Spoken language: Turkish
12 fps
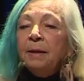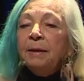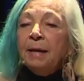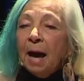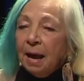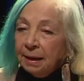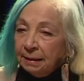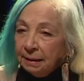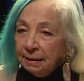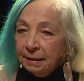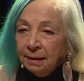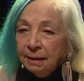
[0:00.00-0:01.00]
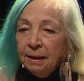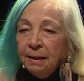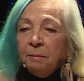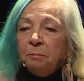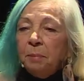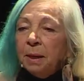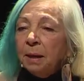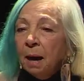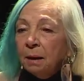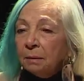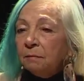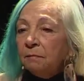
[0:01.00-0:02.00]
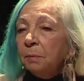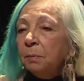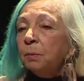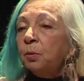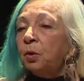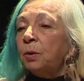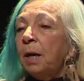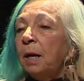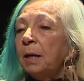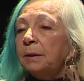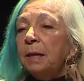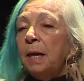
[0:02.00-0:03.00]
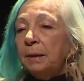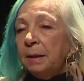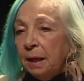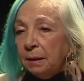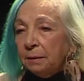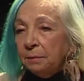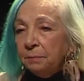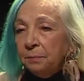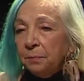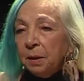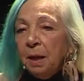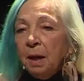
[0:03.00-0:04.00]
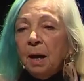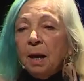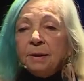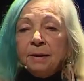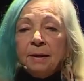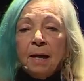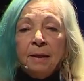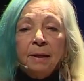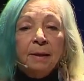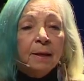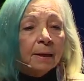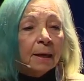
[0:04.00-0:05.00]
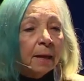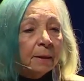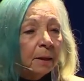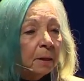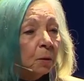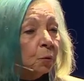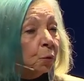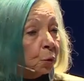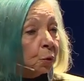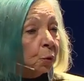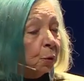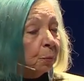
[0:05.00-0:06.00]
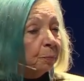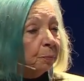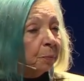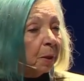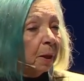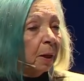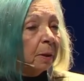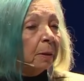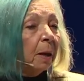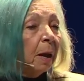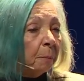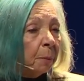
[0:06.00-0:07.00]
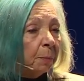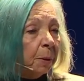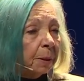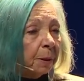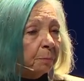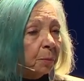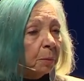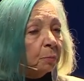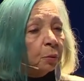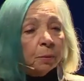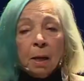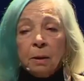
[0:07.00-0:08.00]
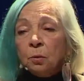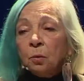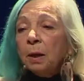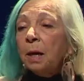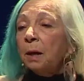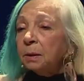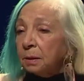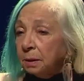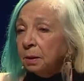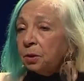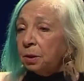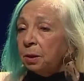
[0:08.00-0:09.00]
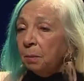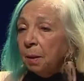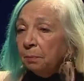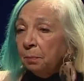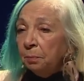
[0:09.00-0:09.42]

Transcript: geldi, beni aldı ve bir buçuk ay hastanede yattım. Hastanedeyken düşündüm, ne yapabilirim? Bundan sonra yalnız yaşayamam.